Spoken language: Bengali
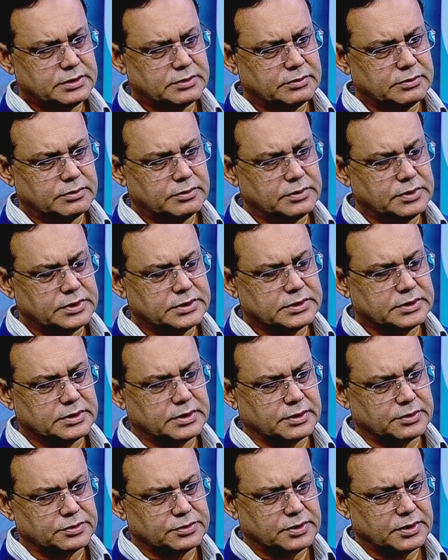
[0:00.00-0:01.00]
যে দুই হাজার
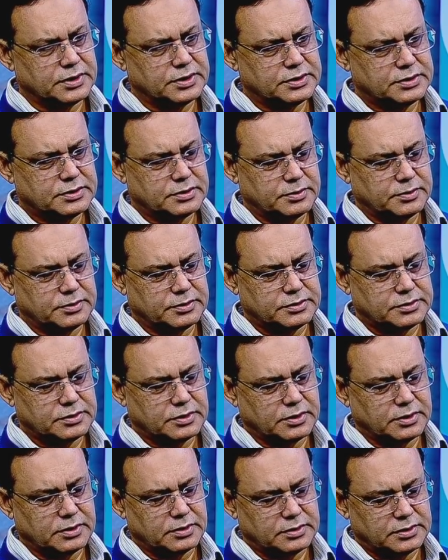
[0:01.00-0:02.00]
তেরো সালের
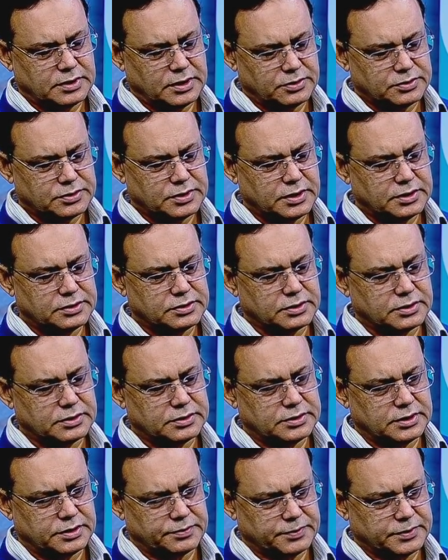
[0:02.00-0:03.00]
সঙ্গে তেরো সালে
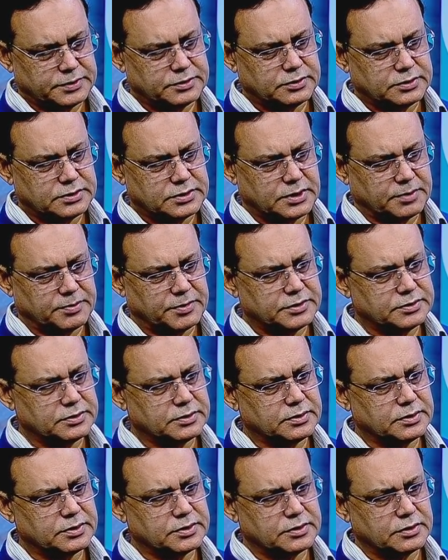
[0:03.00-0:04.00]
যখন হেফাজত শাপলা
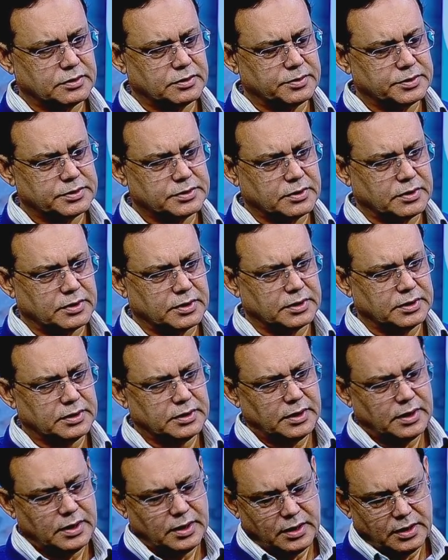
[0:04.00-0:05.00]
চত্বরে সমাবেশ করে
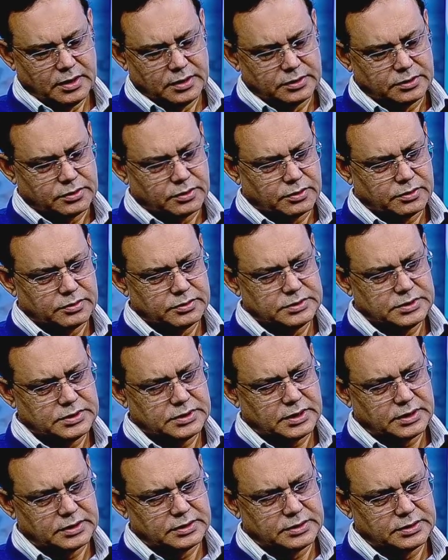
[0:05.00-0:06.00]
তখন যে
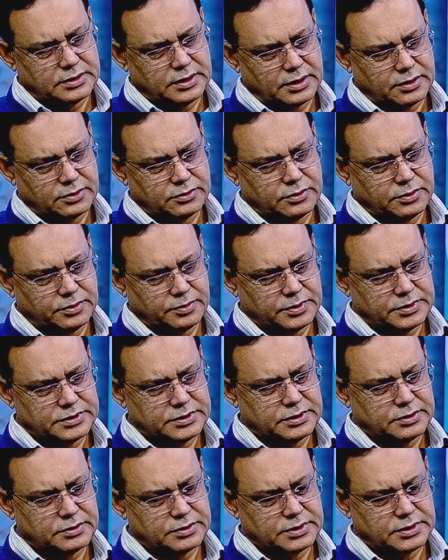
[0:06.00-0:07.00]
তাদের তেরো দফা
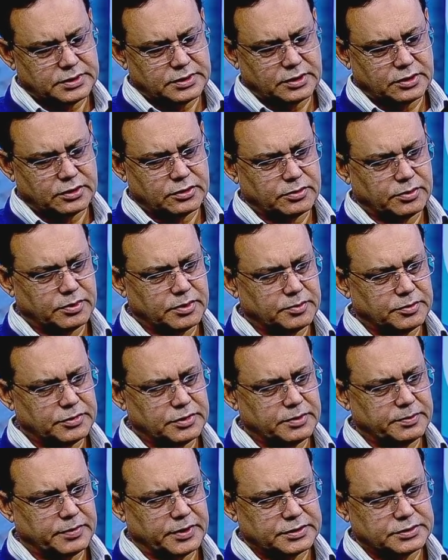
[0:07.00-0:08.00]
ছিল সেই তেরো দফার
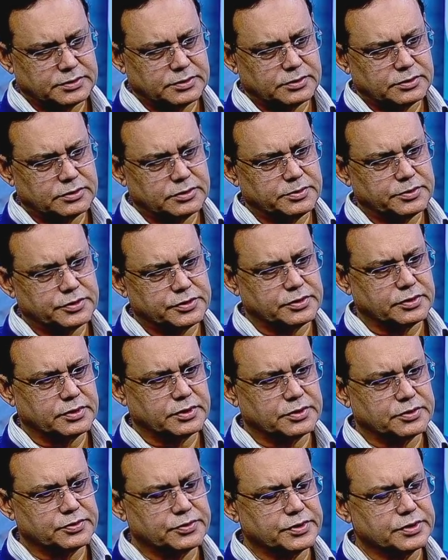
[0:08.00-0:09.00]
মধ্যে ভাস্কর্য
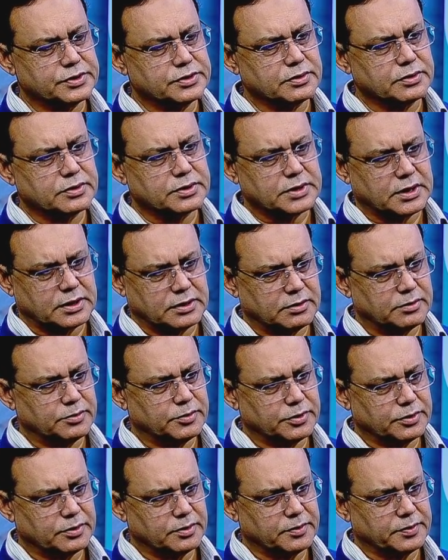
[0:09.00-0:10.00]
বিষয়ক ইস্যুটি ছিল সাত
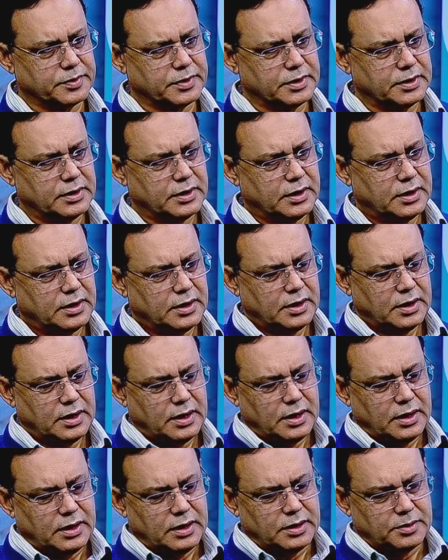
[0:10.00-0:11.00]
নম্বর দফা
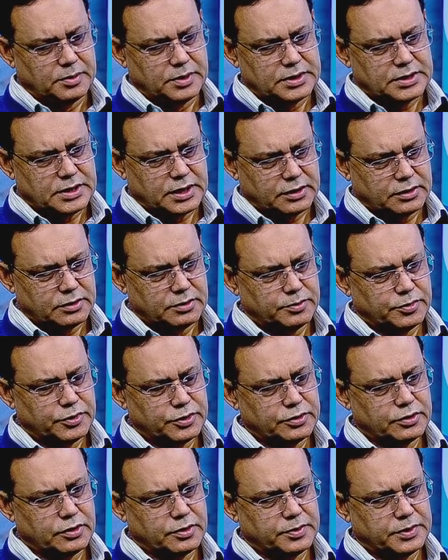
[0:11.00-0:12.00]
ওই সাত
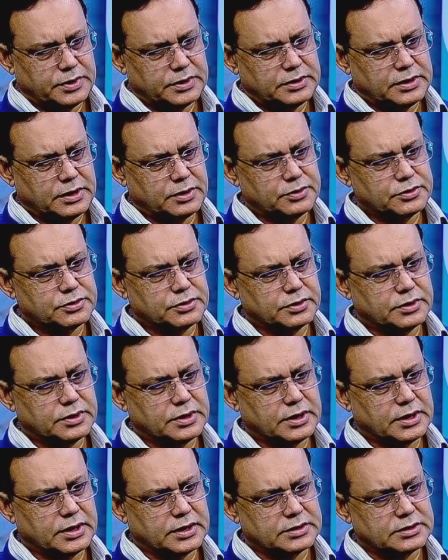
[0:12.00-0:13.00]
নম্বর দফা তেরো সন
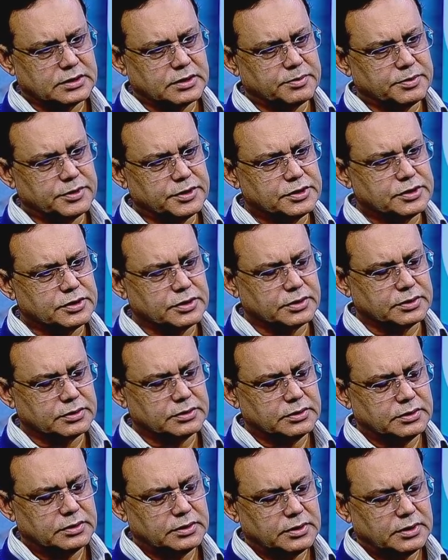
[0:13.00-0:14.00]
থেকে আজকে বিশ সন